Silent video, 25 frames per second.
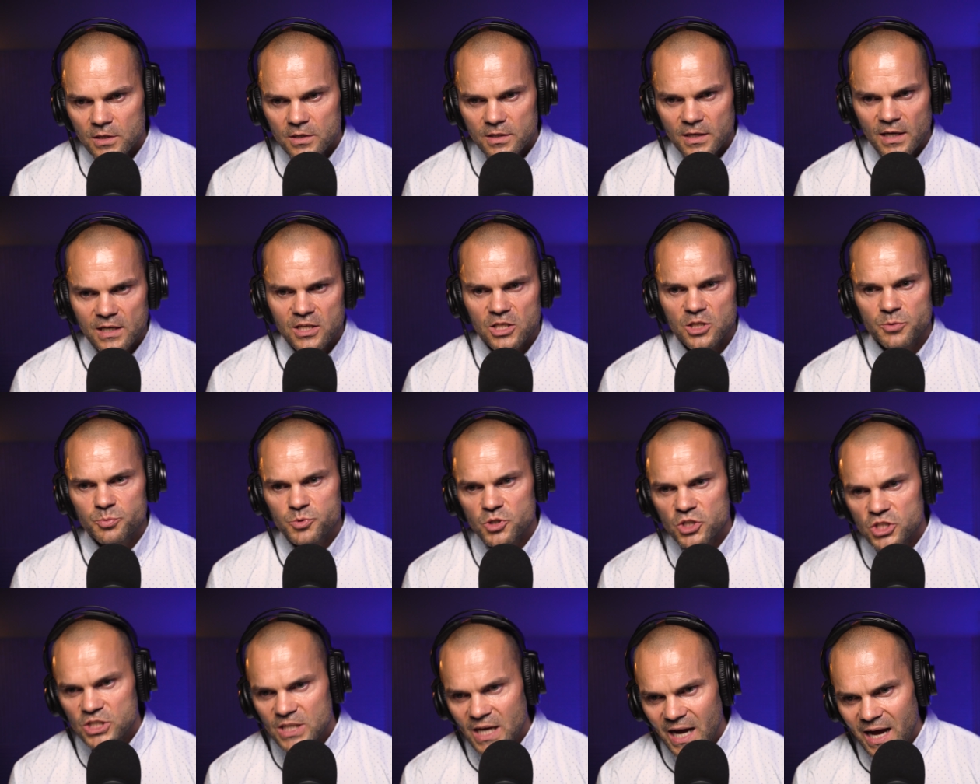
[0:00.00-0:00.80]
jakieś
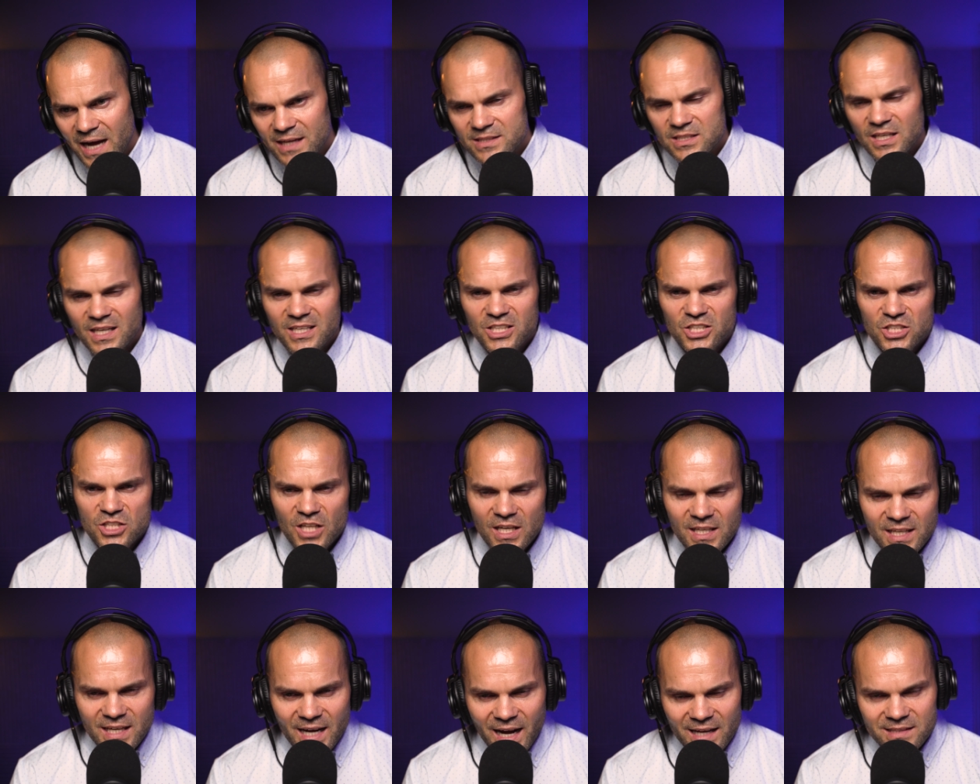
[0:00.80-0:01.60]
przysiady, jakiś
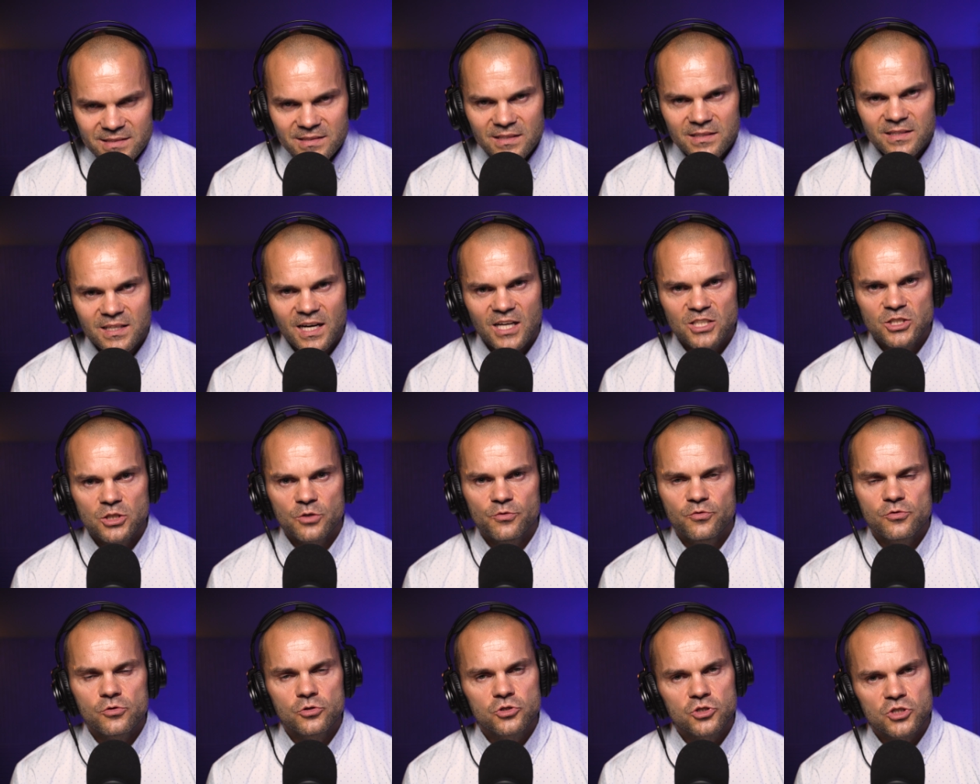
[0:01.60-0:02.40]
delikatny trening
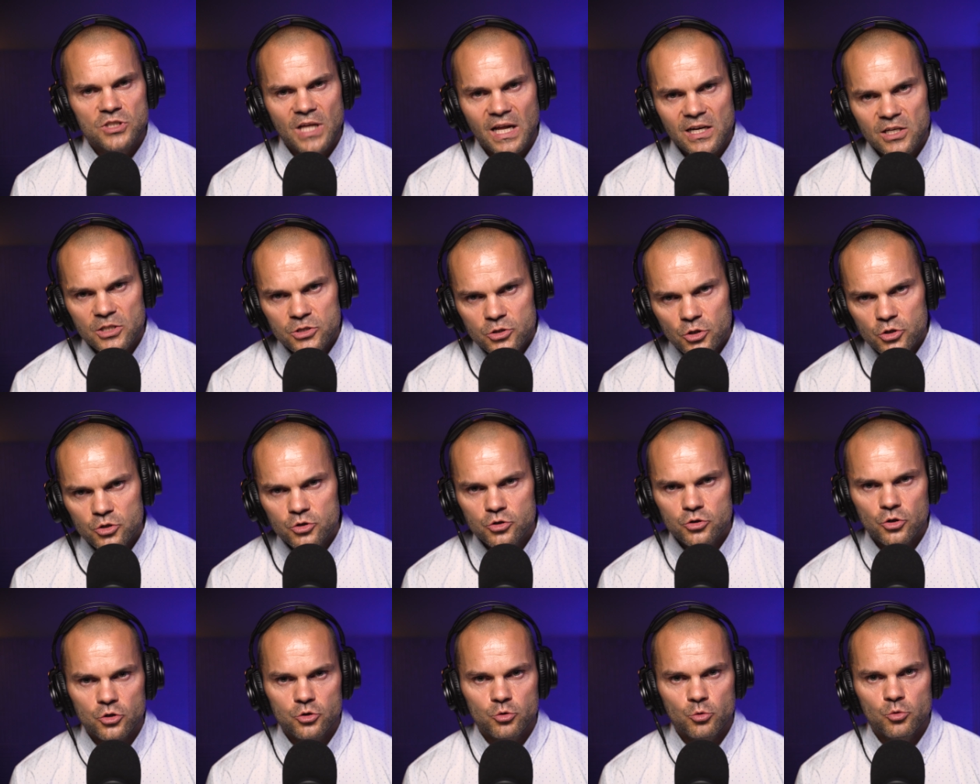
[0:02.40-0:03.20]
funkcjonalny, coś,
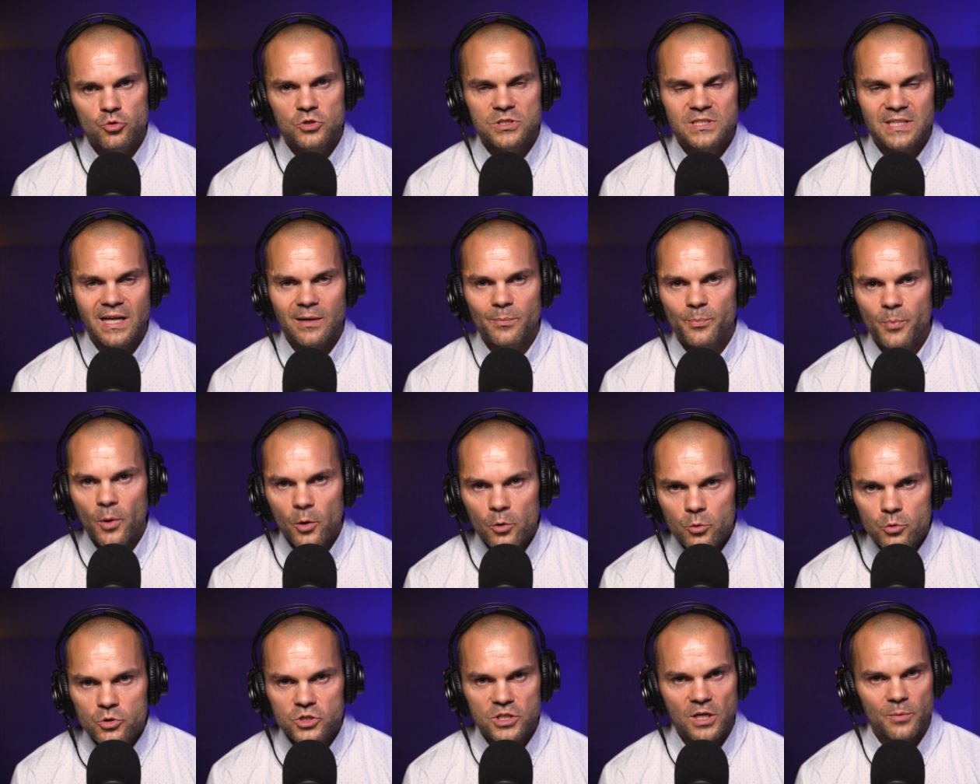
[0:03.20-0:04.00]
coś ustal,
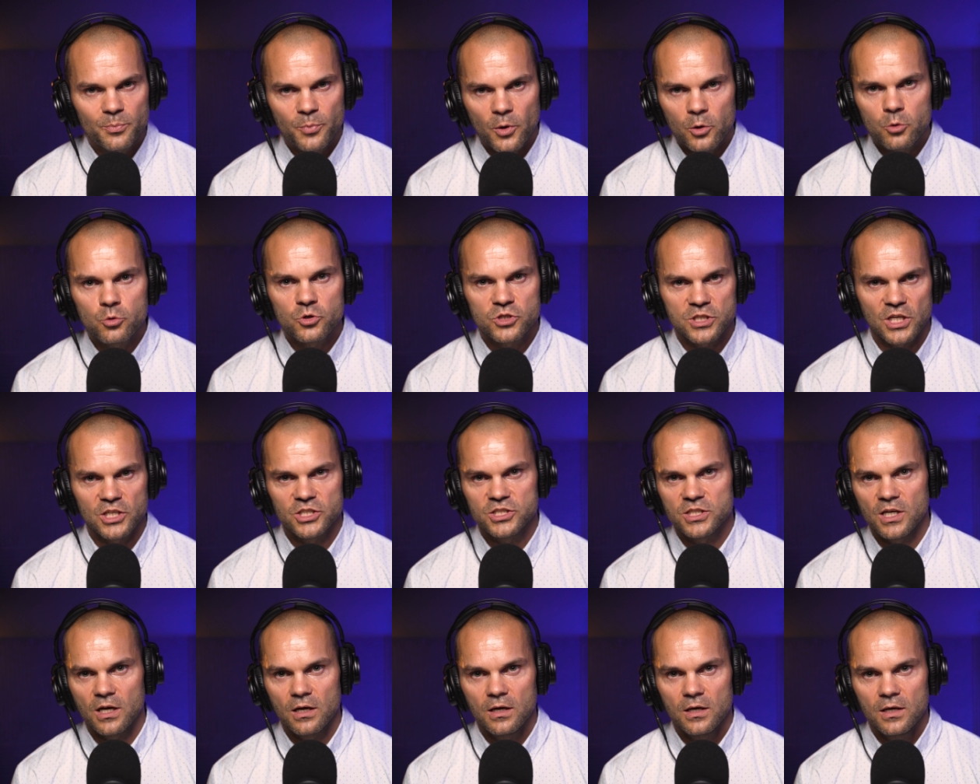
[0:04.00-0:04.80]
porusza, poruszaj
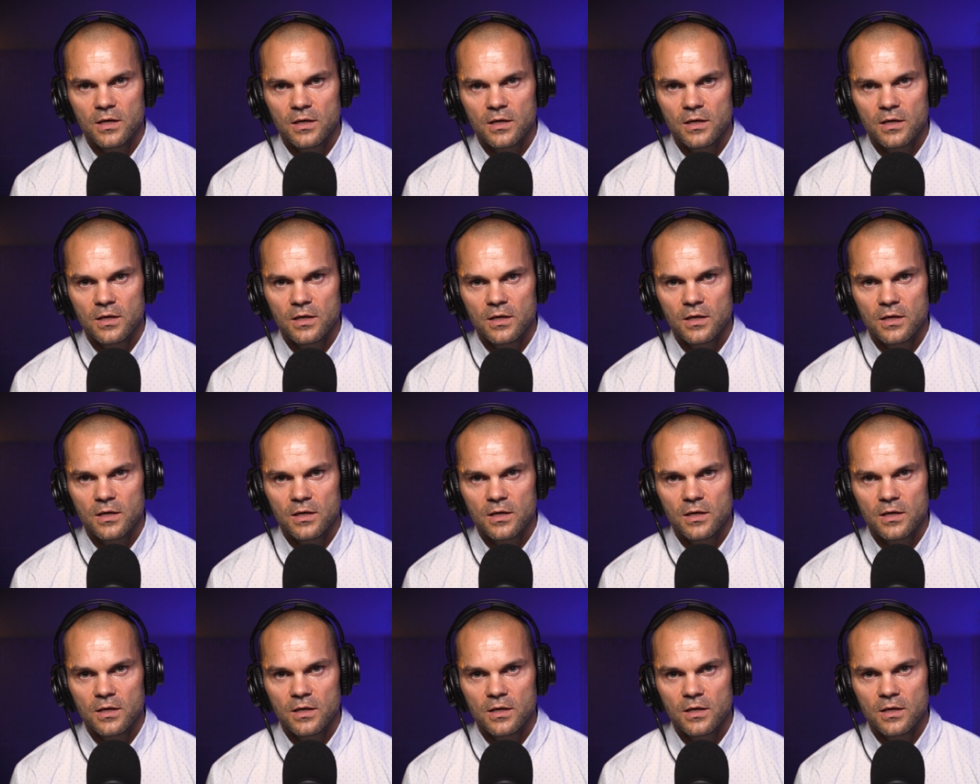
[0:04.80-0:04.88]
się